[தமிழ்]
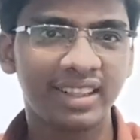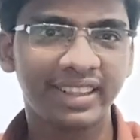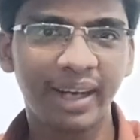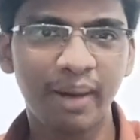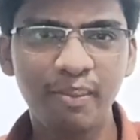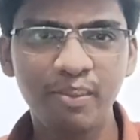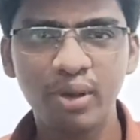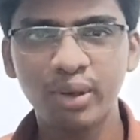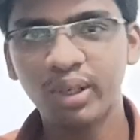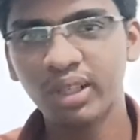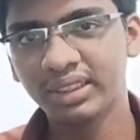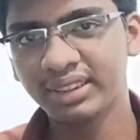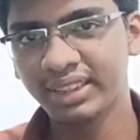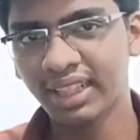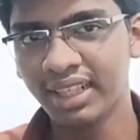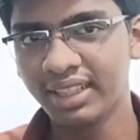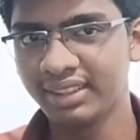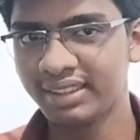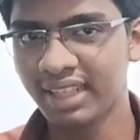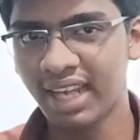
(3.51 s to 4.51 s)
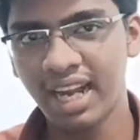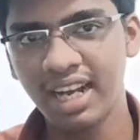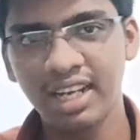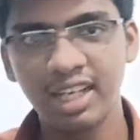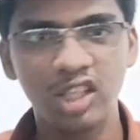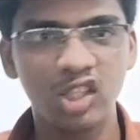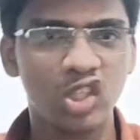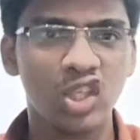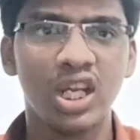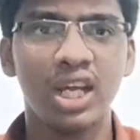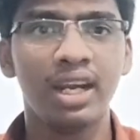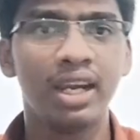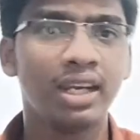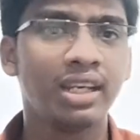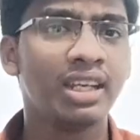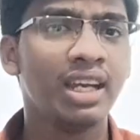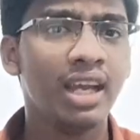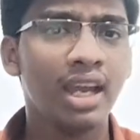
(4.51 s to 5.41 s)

கம்ப்யூட்டர் சயின்ஸ் அண்ட் இன்ஜினியரிங்